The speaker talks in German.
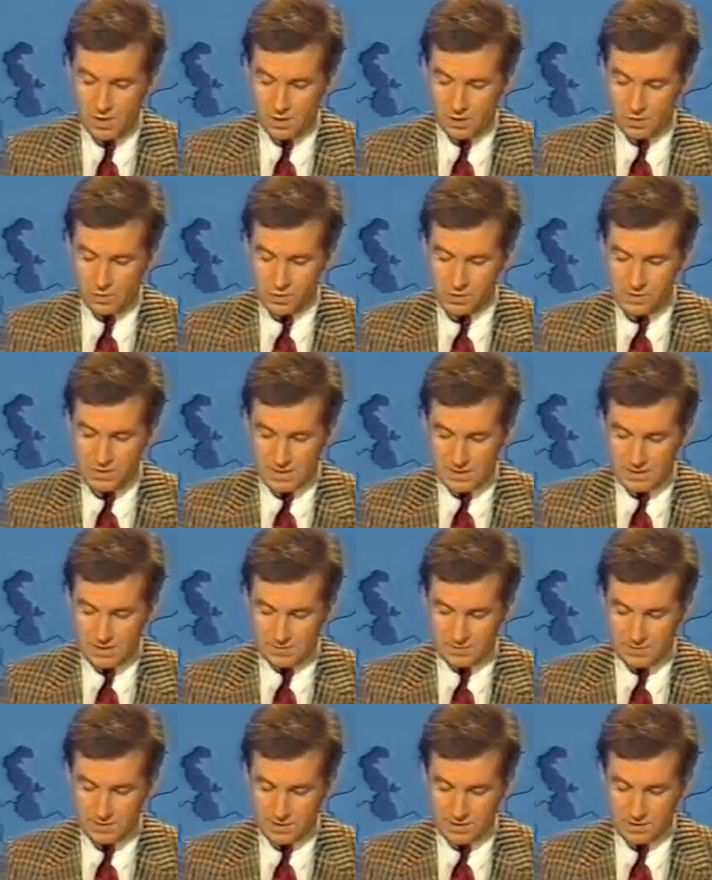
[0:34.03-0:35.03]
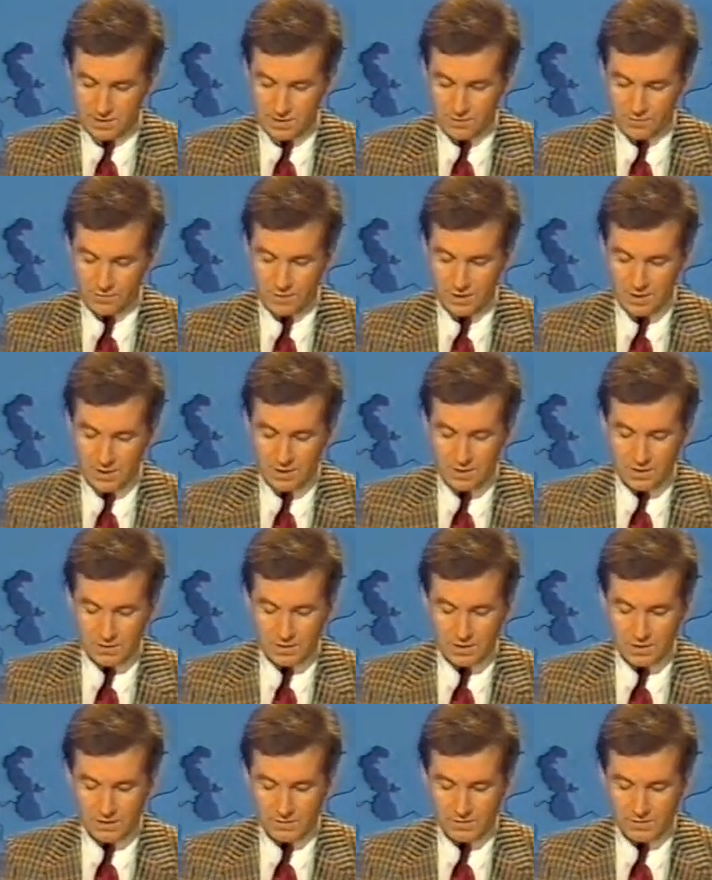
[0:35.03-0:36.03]
Kohl sagte im ZDF,
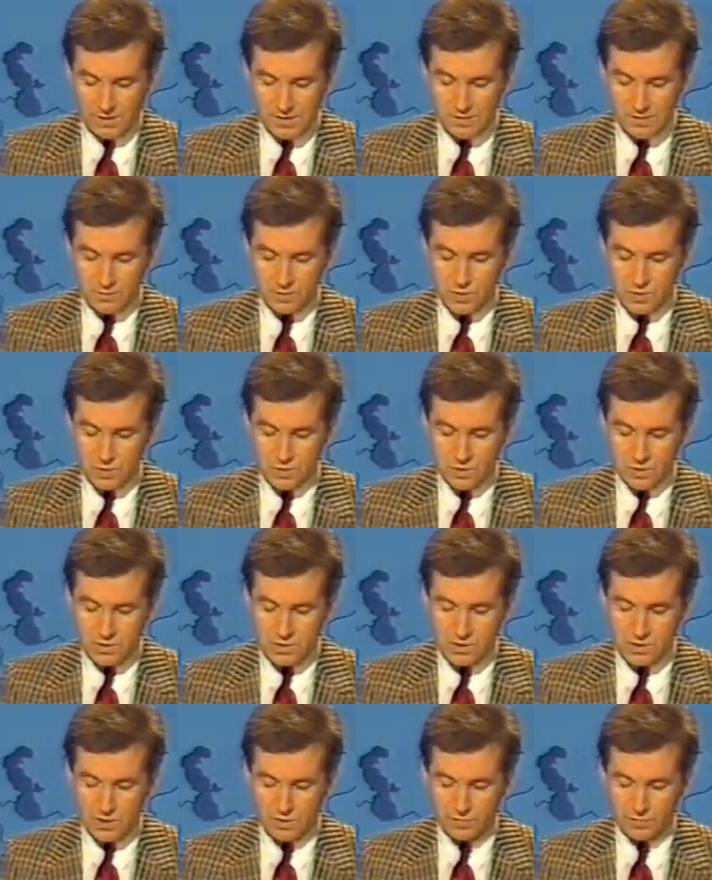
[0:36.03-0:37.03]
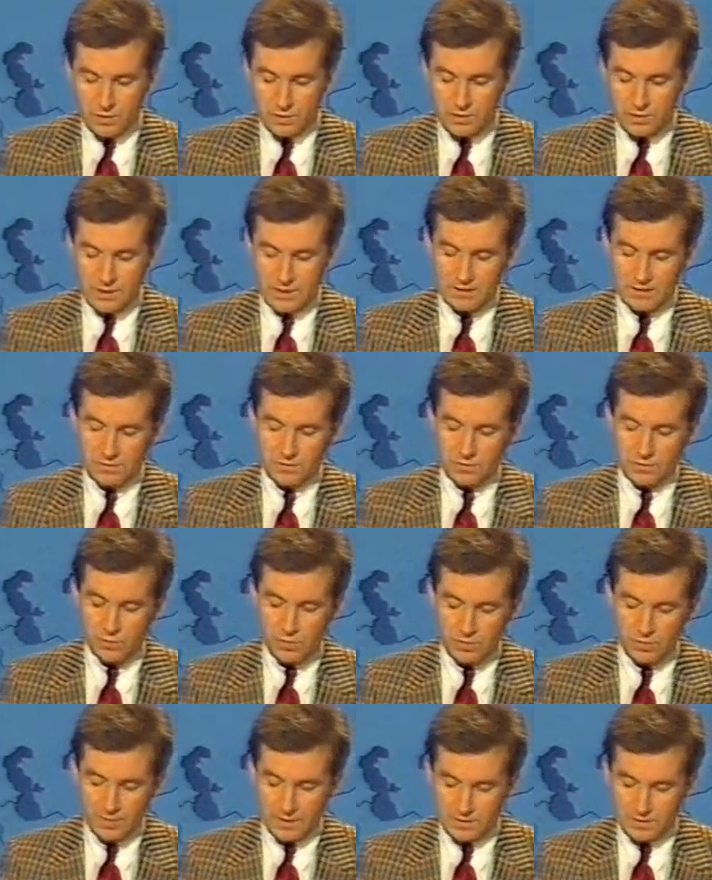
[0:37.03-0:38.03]
die Hinweise bezögen sich auf konkrete
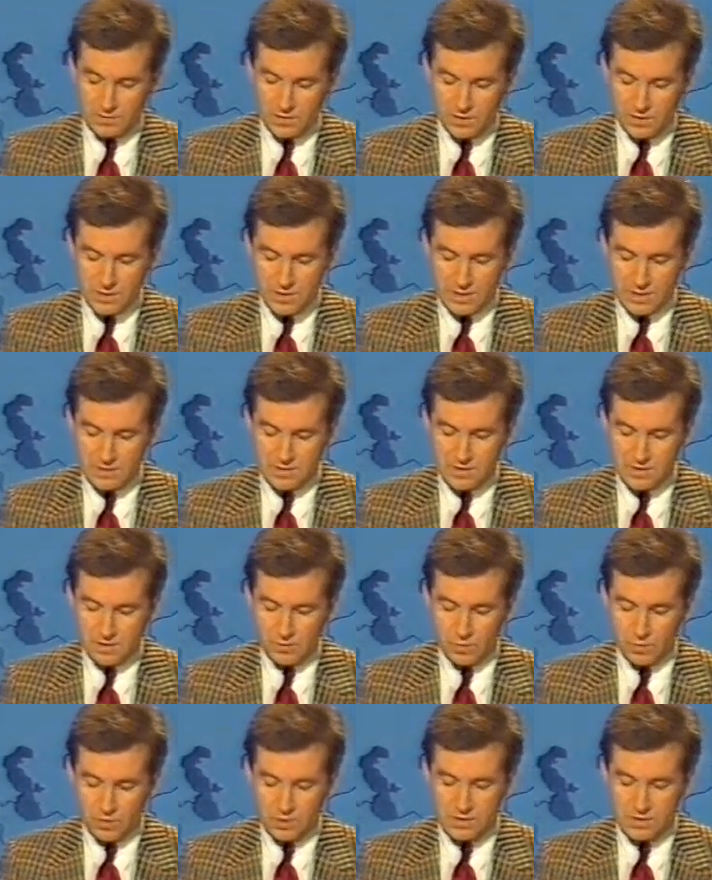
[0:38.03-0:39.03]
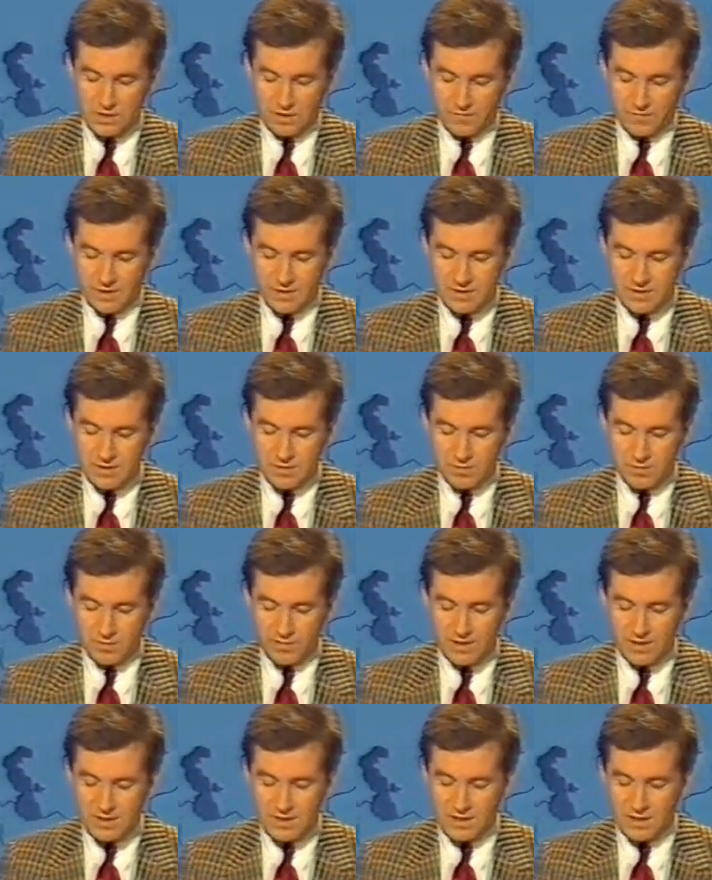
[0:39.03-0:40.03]
Dokumente, aus denen sich möglicherweise
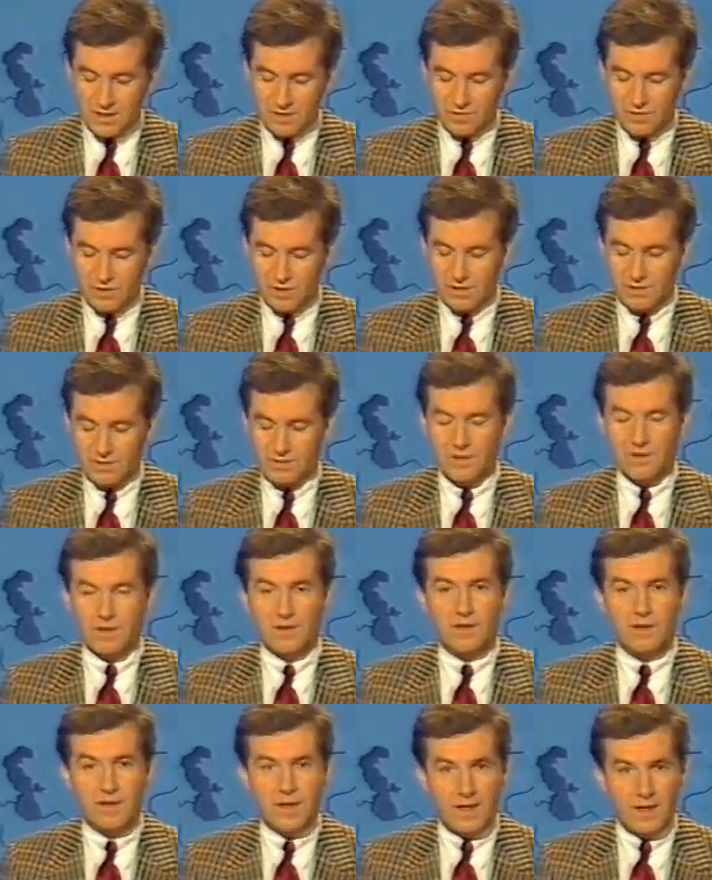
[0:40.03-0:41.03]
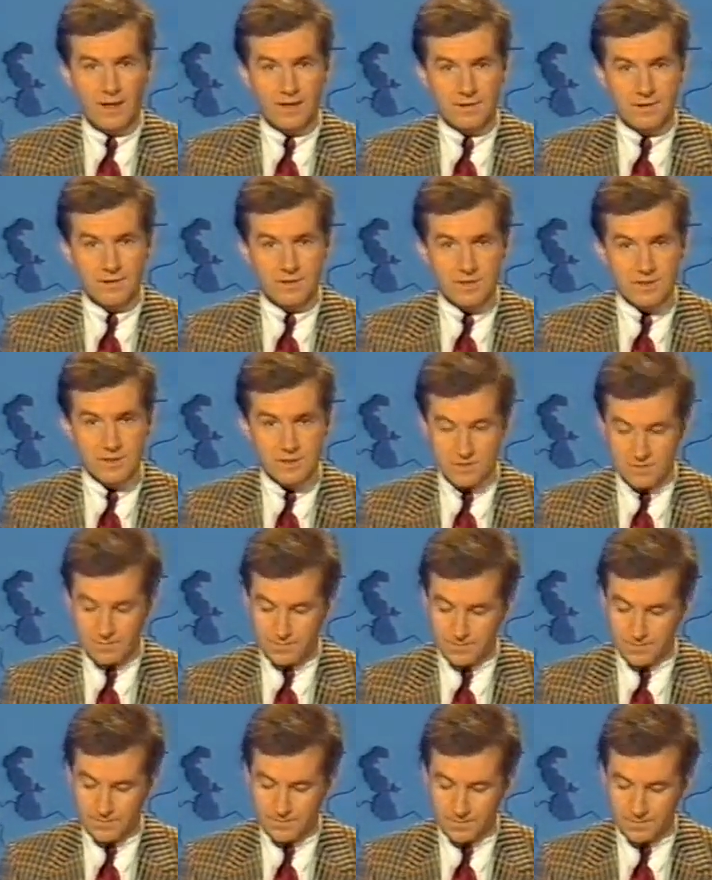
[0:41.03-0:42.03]
beweiskräftige Dinge erhärten ließen.
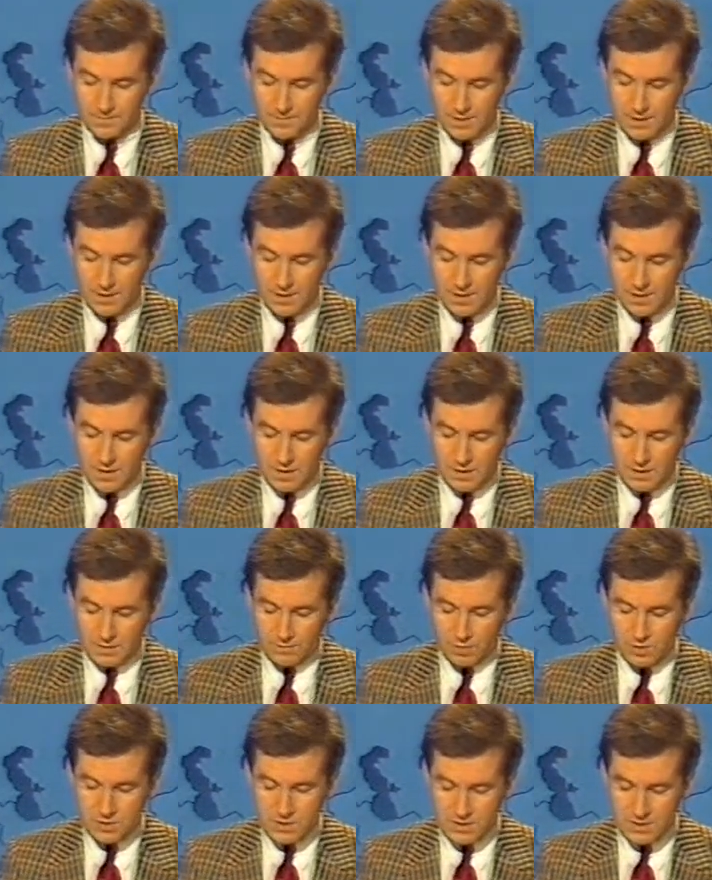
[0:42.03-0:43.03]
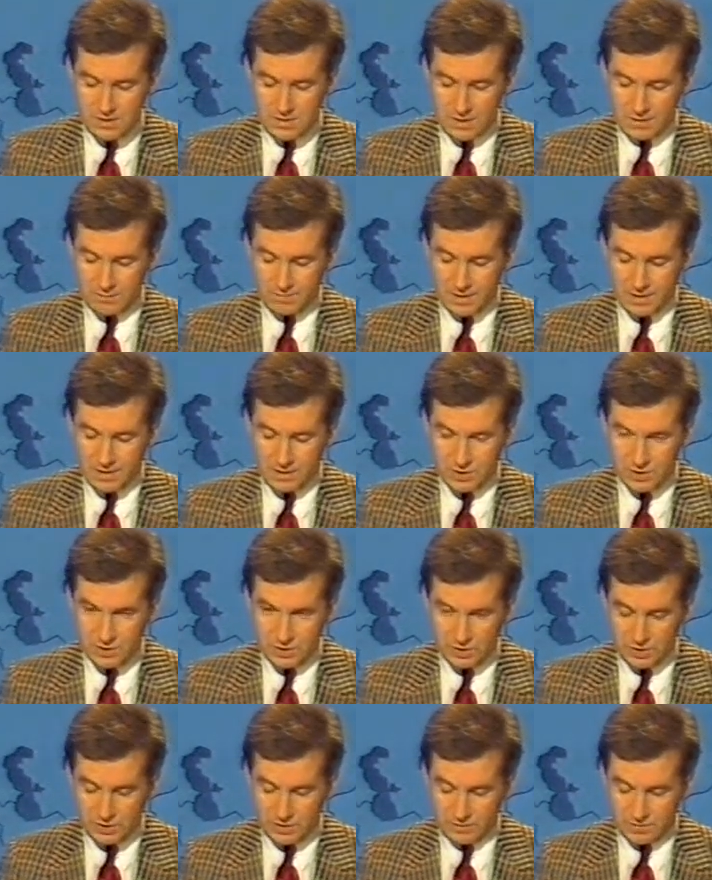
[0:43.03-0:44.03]
In Brüssel ist ein belgischer
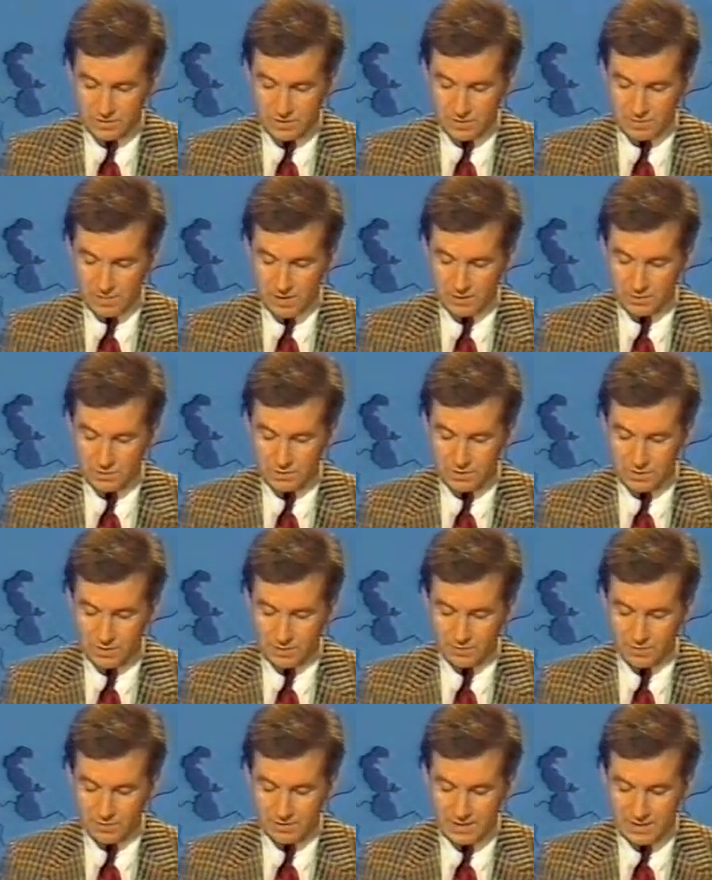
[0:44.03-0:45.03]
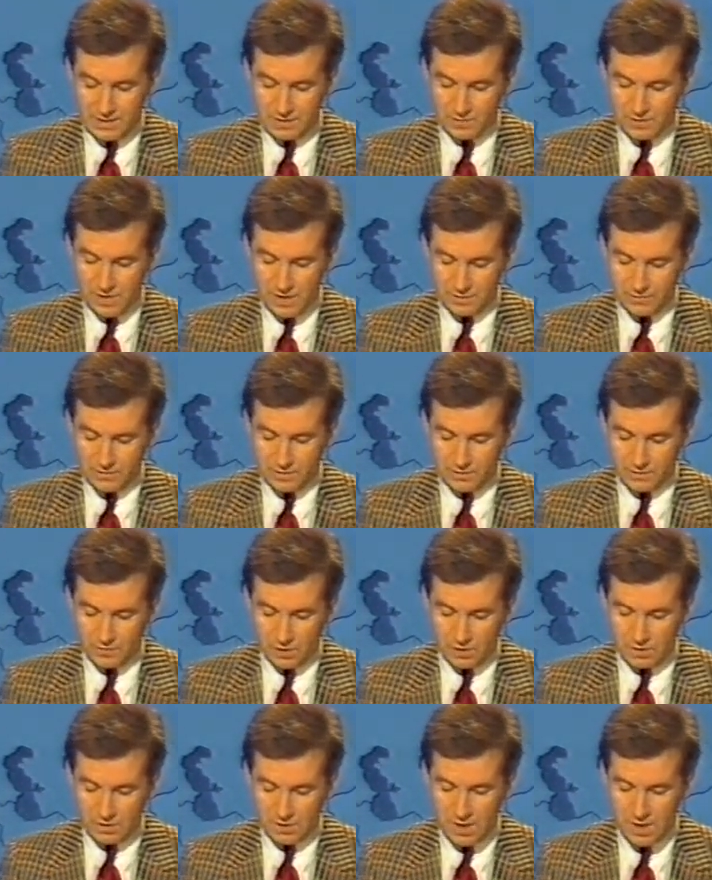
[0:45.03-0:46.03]
Geschäftsmann unter dem Verdacht verhaftet
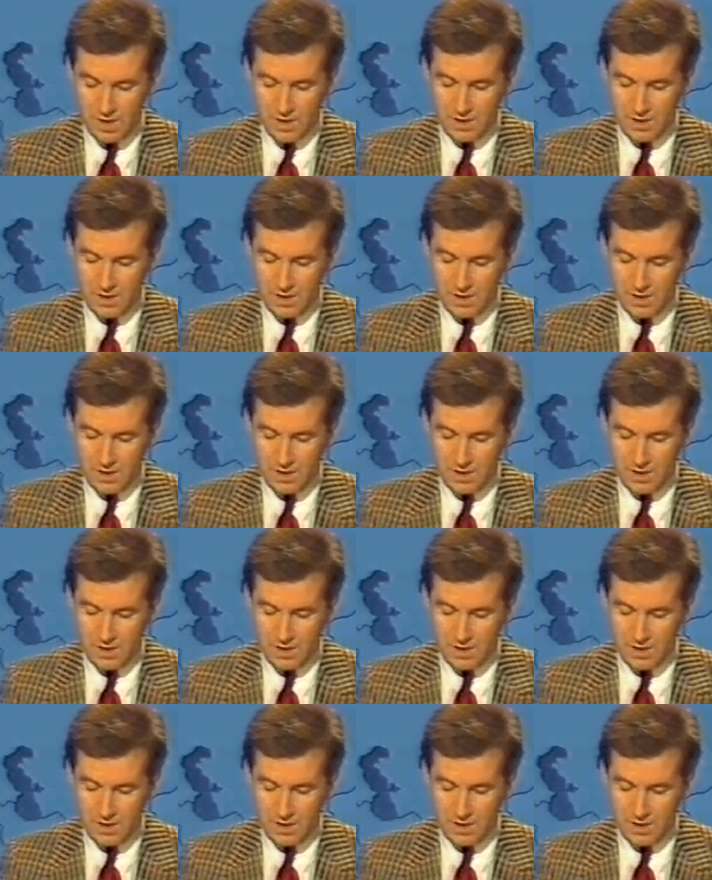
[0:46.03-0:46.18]
worden,